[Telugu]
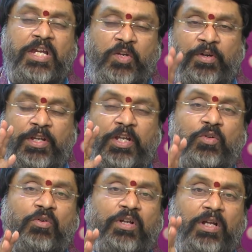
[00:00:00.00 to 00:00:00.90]
ఇటువంటి
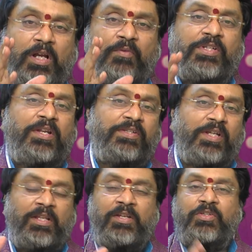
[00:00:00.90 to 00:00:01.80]
ఏదో ఒకటి కవచాన్ని
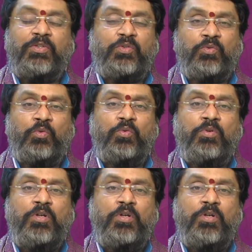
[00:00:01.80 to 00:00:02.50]
సాధన చేసుకుంటూ